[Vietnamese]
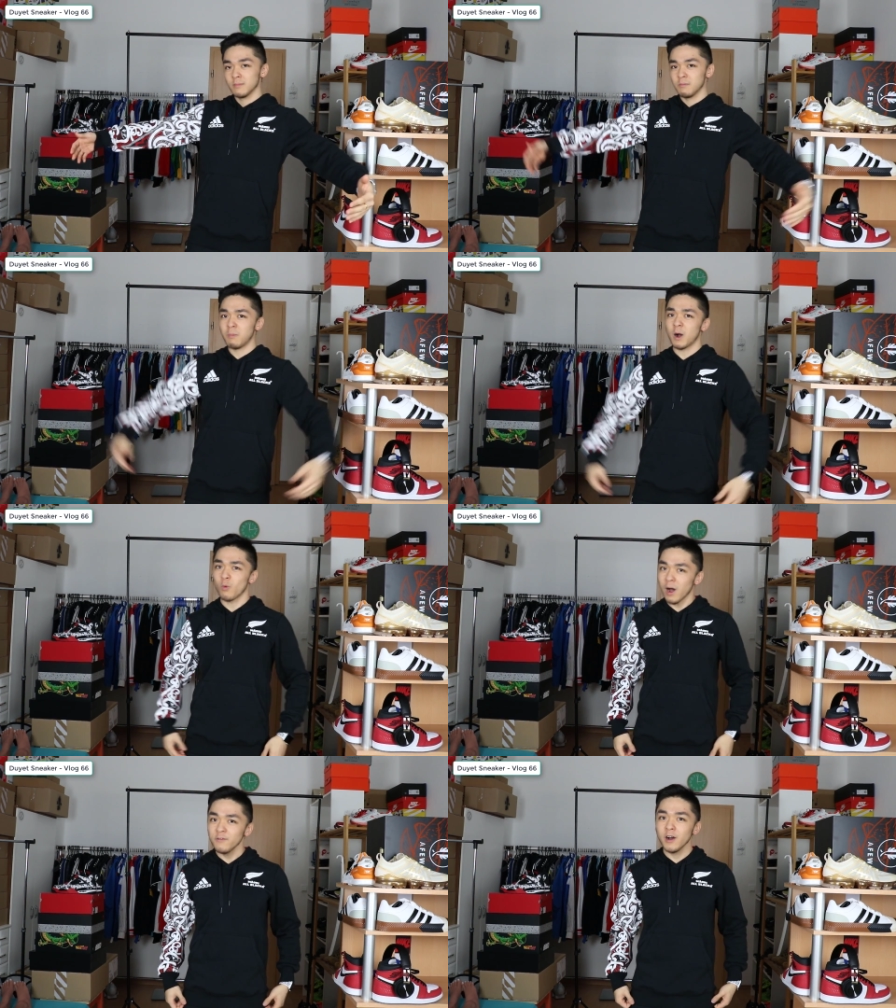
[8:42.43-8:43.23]
mặc
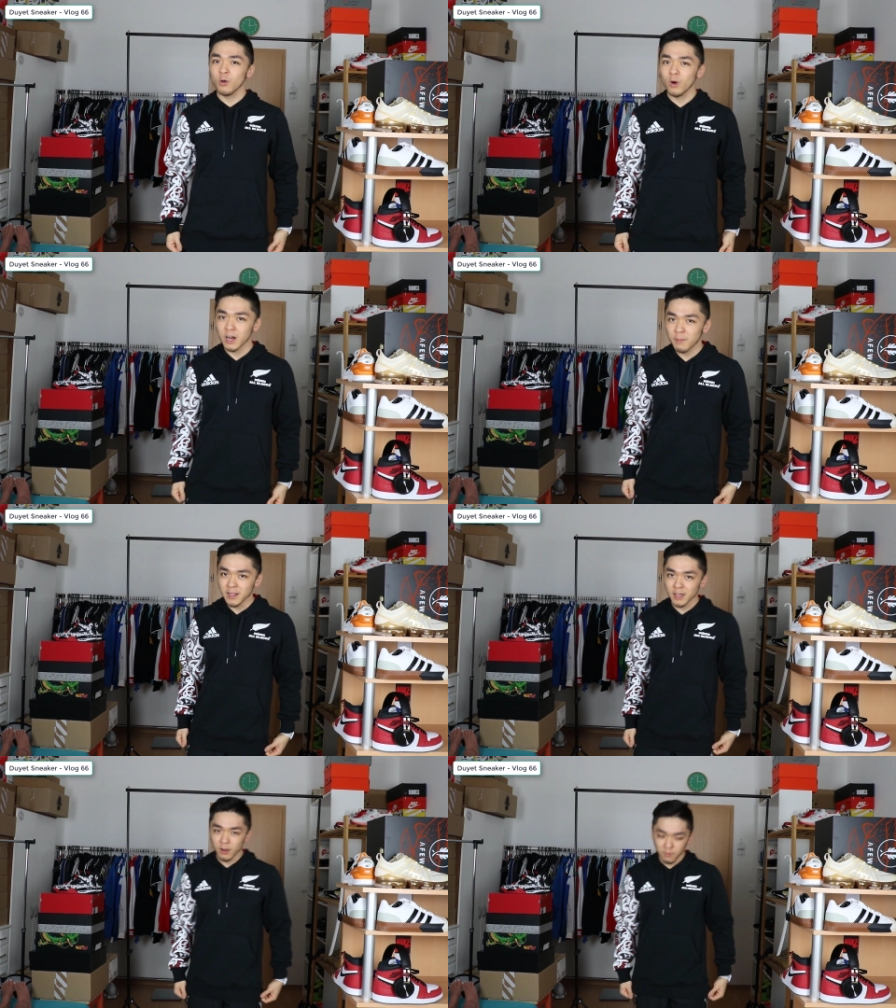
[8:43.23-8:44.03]
quá vừa luôn các bạn
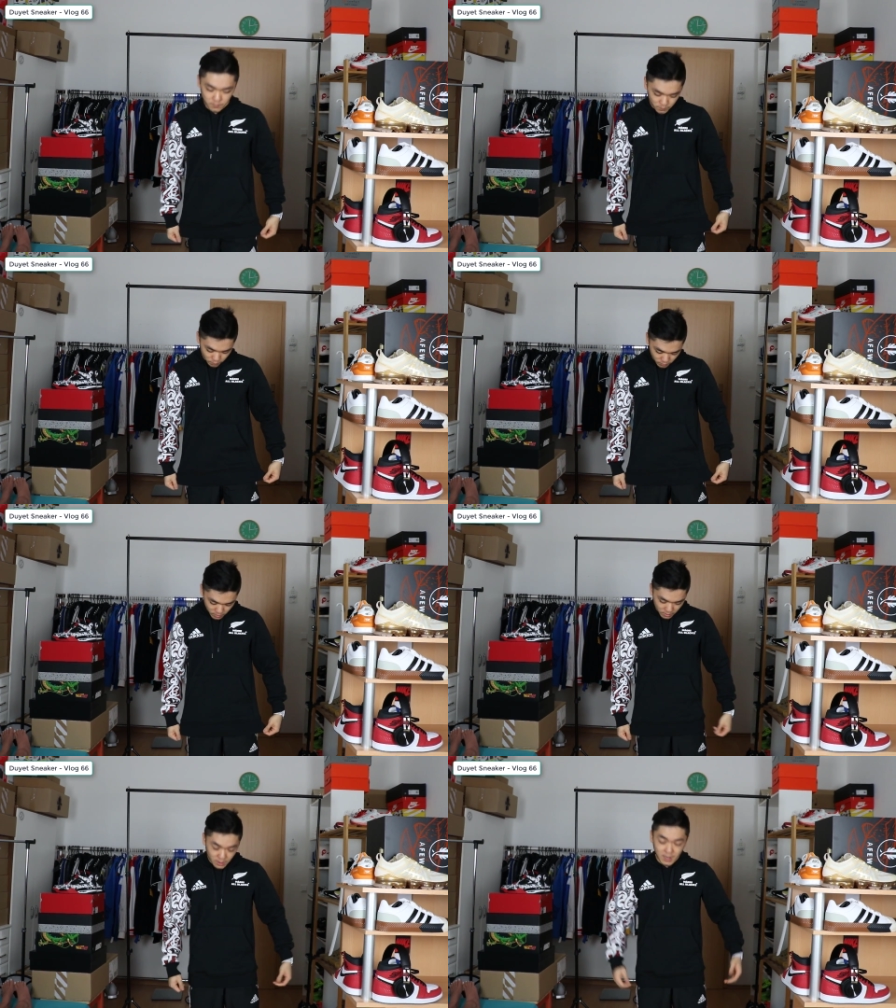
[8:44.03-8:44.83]
thấy không
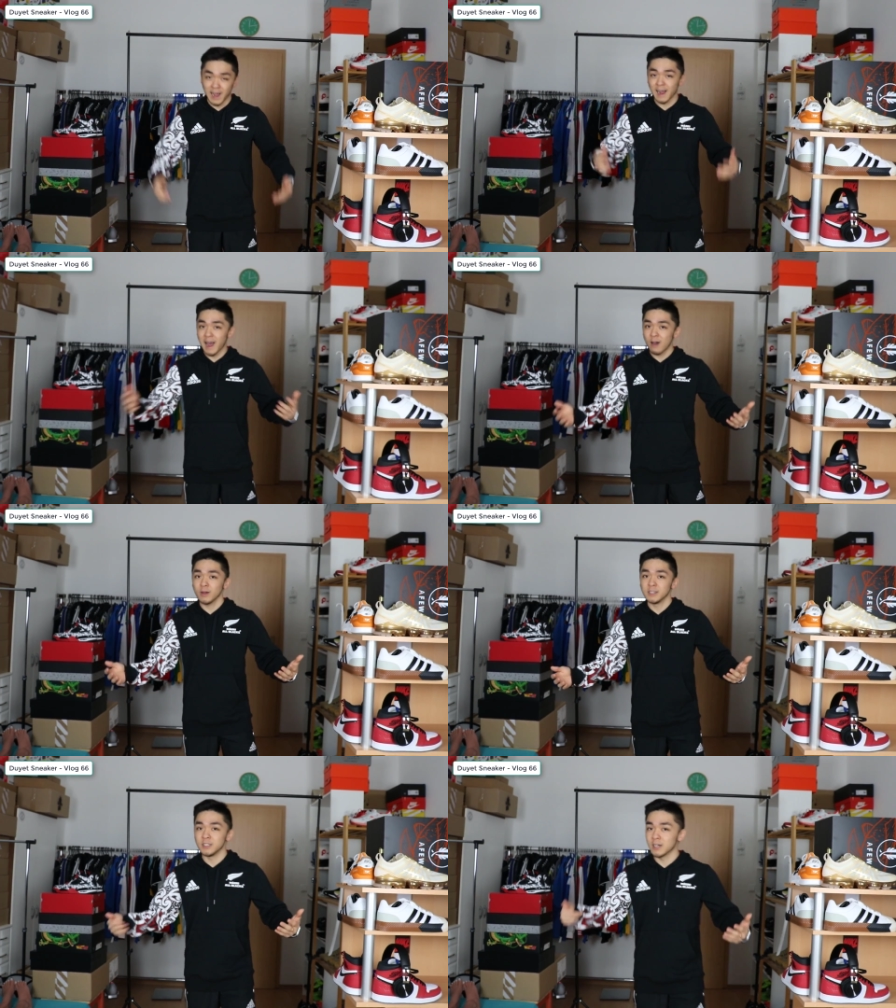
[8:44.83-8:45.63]
cả cái áo
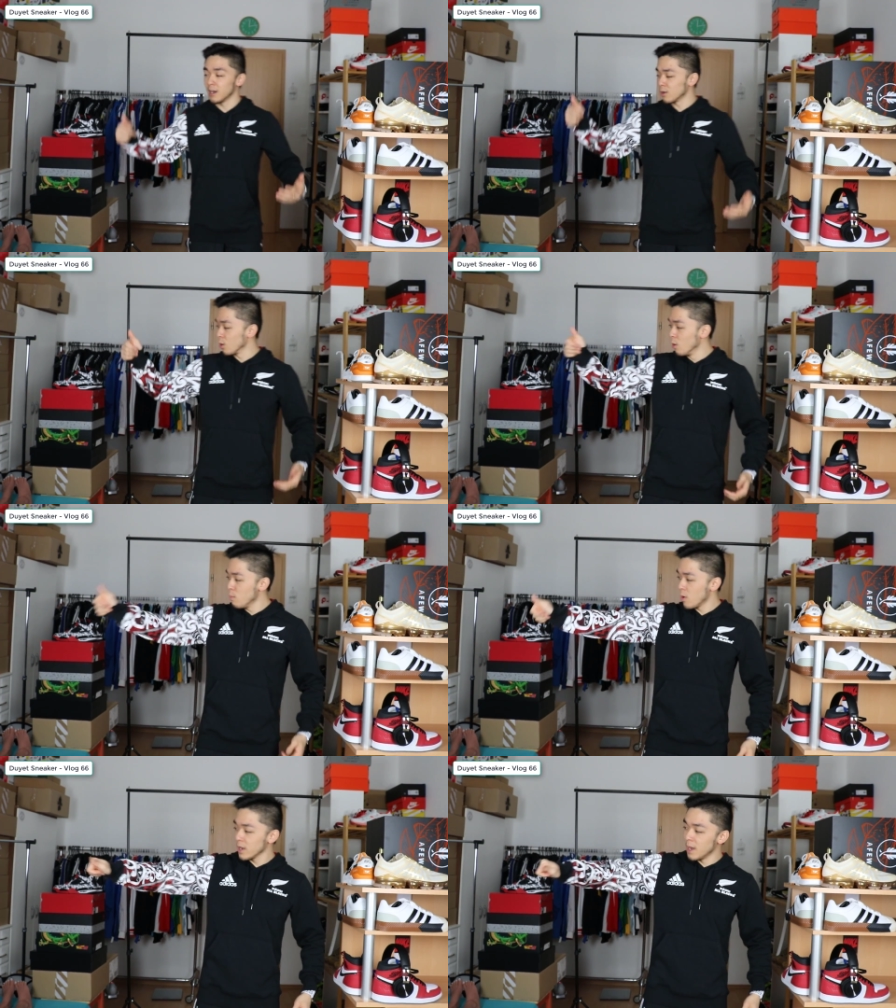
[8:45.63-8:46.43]
này chỉ cần có đúng
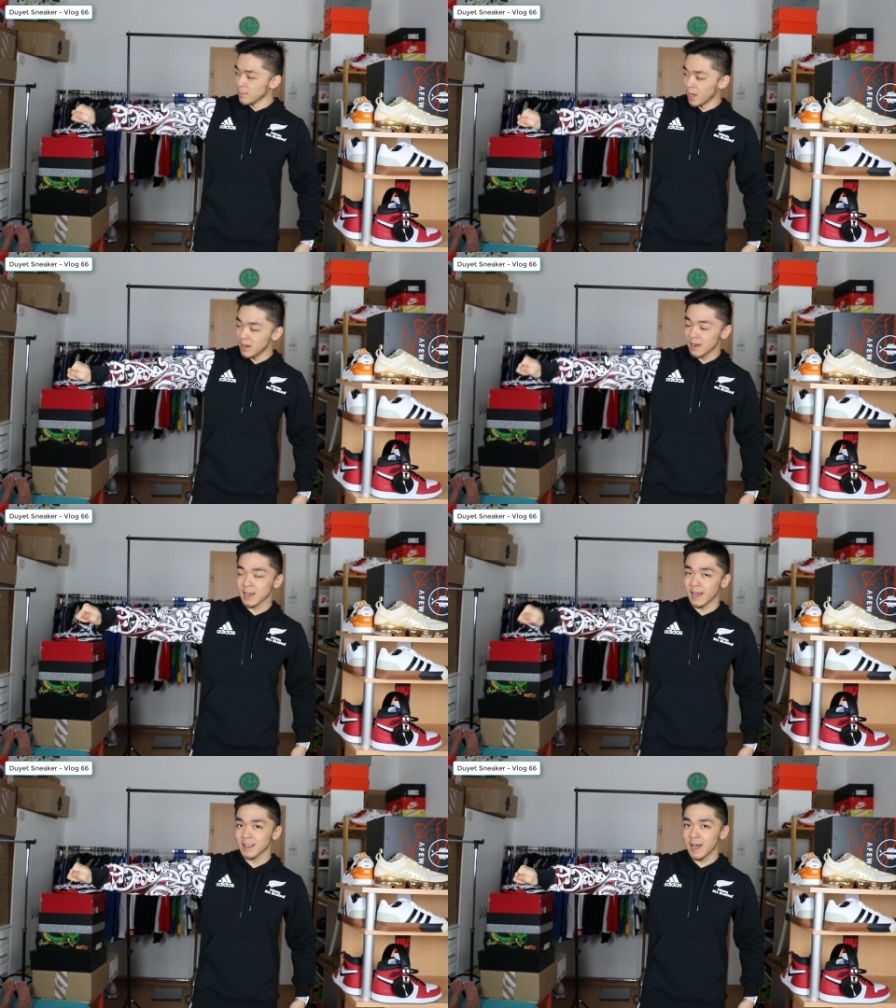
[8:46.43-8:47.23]
một cái điểm nhấn là cái
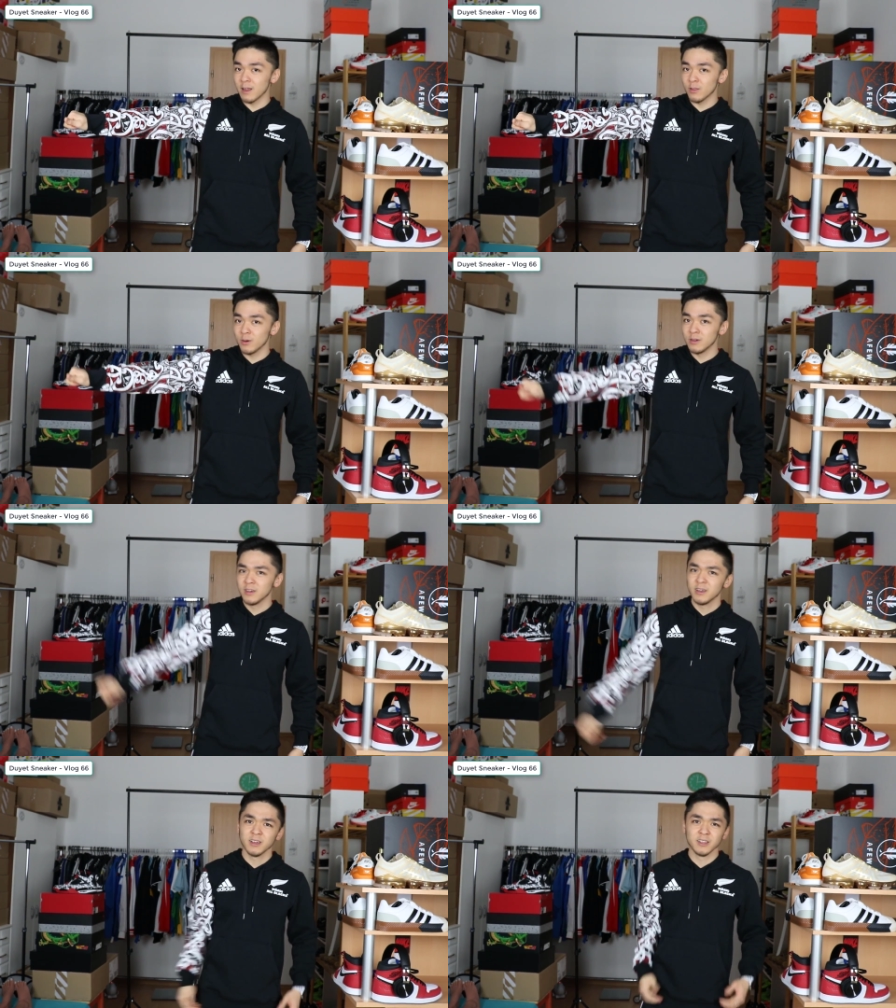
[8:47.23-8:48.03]
cánh tay này thôi
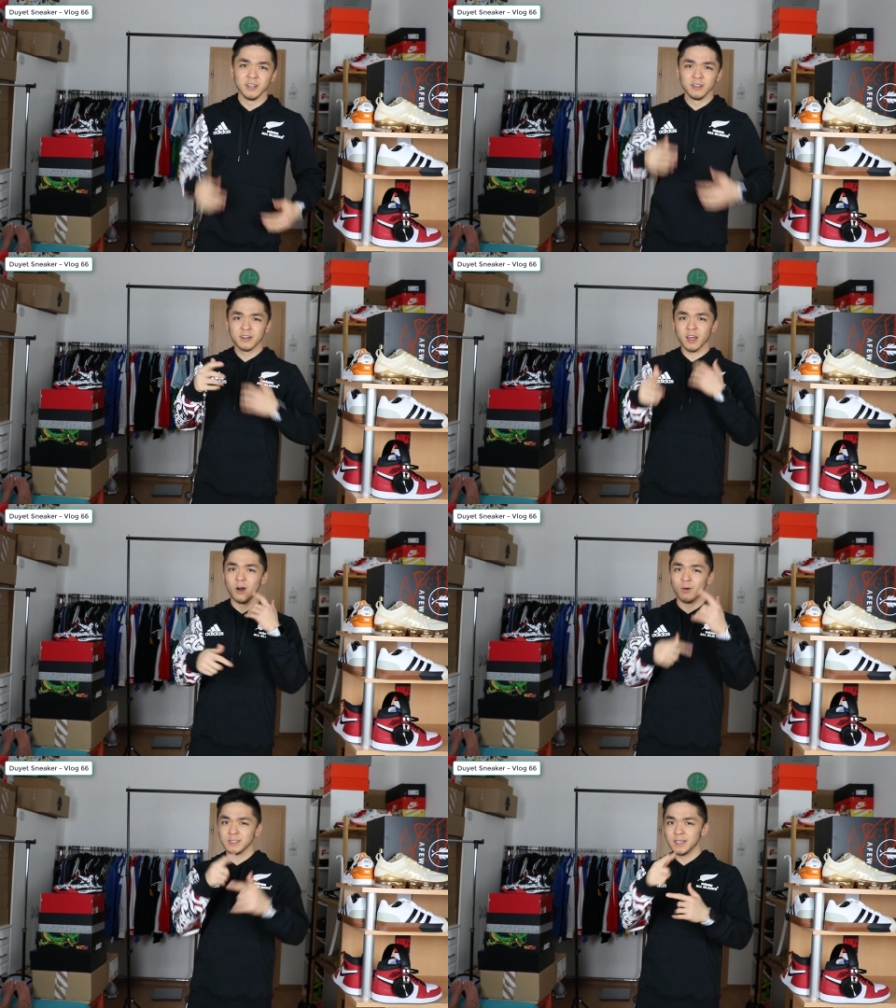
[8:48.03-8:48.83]
nhìn như
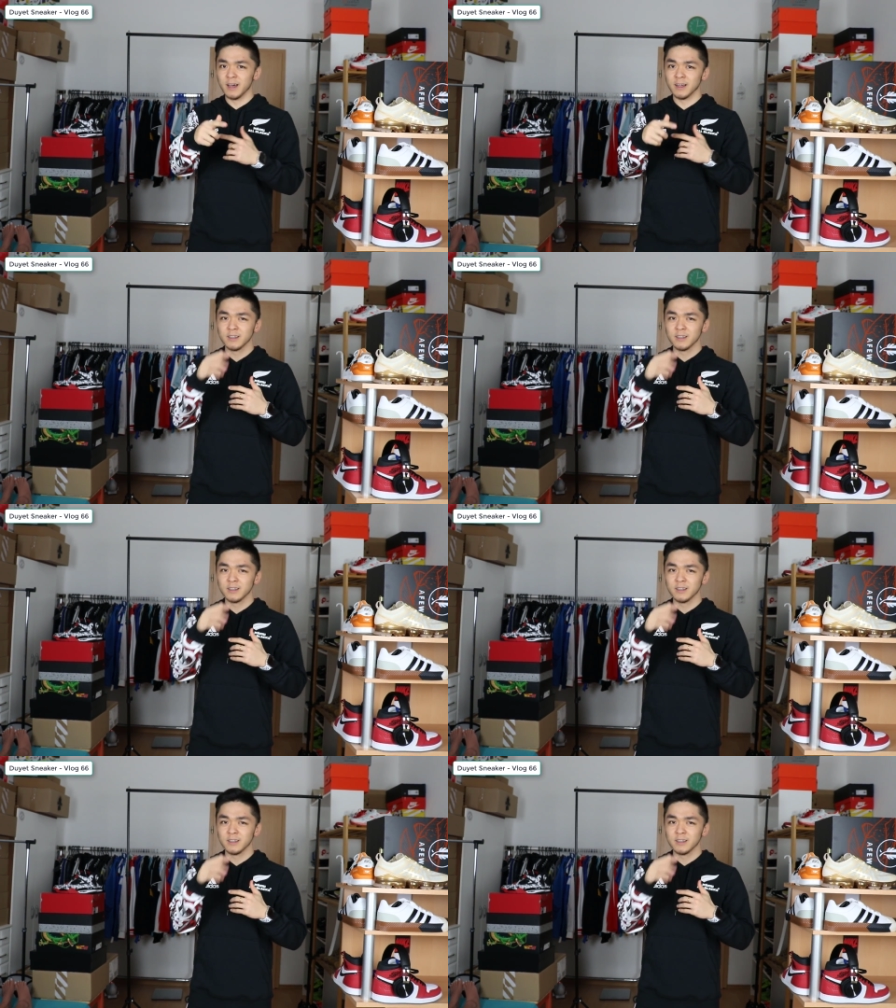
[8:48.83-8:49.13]
kiểu cái gì à?